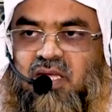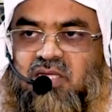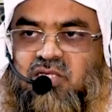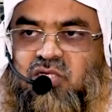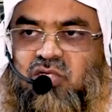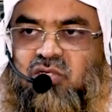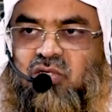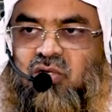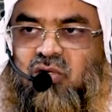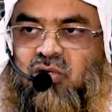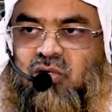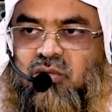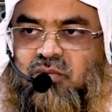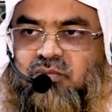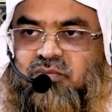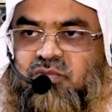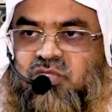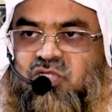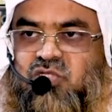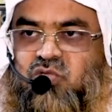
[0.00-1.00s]
এজন্য
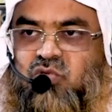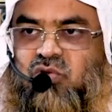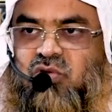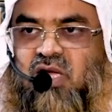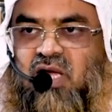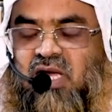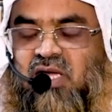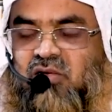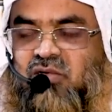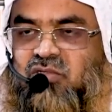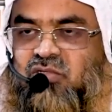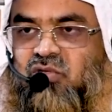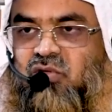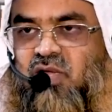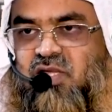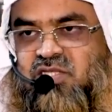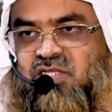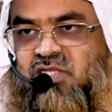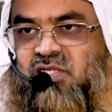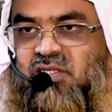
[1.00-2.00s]
কিছু কারণ তো
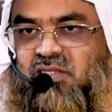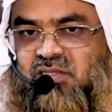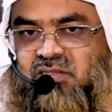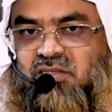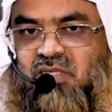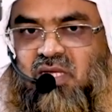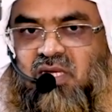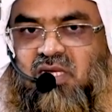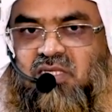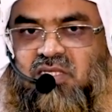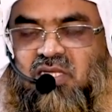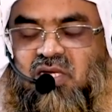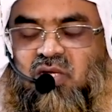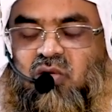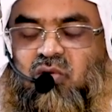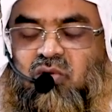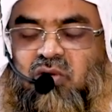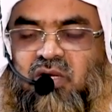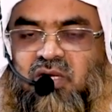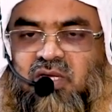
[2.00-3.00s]
আছে আল্লাহ তালা
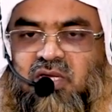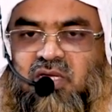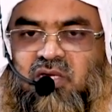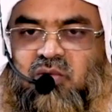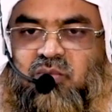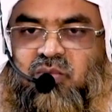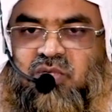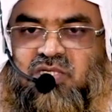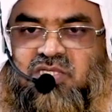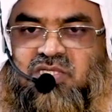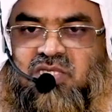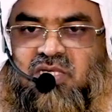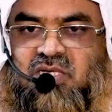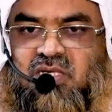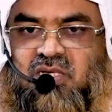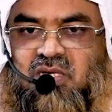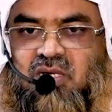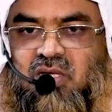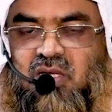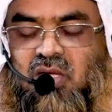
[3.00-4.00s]
কোরআন করিম বলেছেন
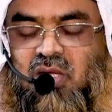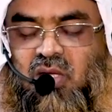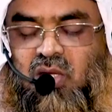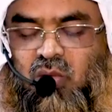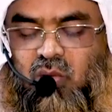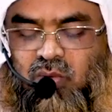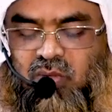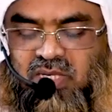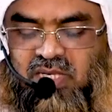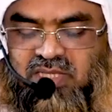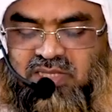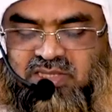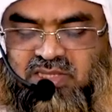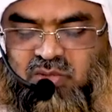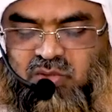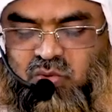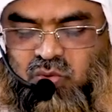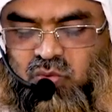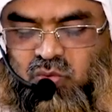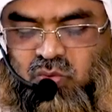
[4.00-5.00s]
ওলা
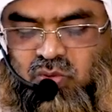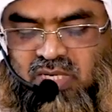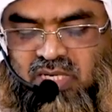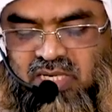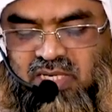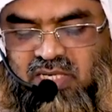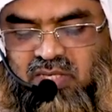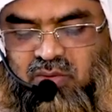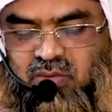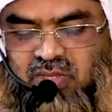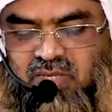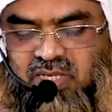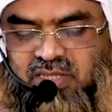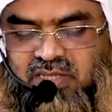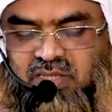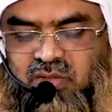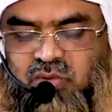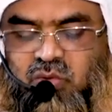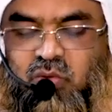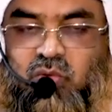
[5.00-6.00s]
তেকুন ওলা
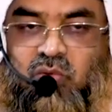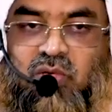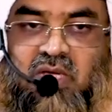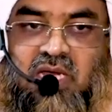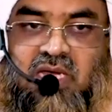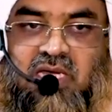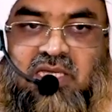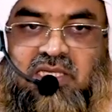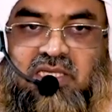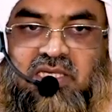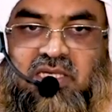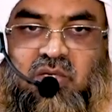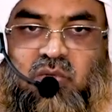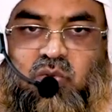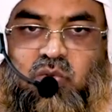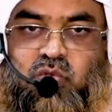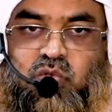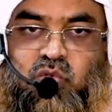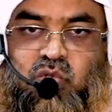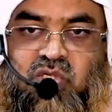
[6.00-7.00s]
ইকুন দিন
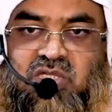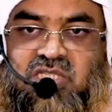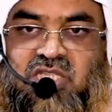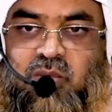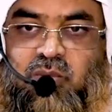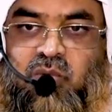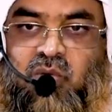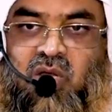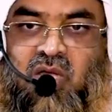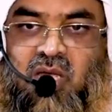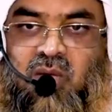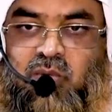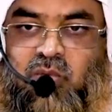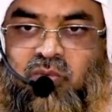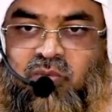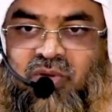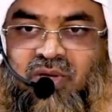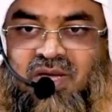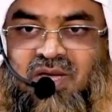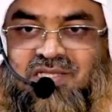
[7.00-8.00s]
উতুল কিতাব
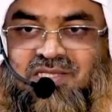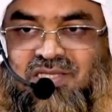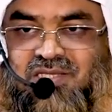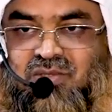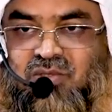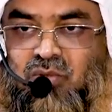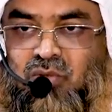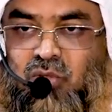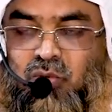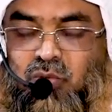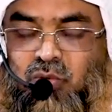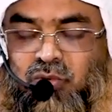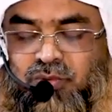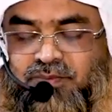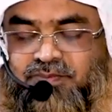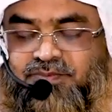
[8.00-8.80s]
কাবলু ফাক্কাসাদ কুলব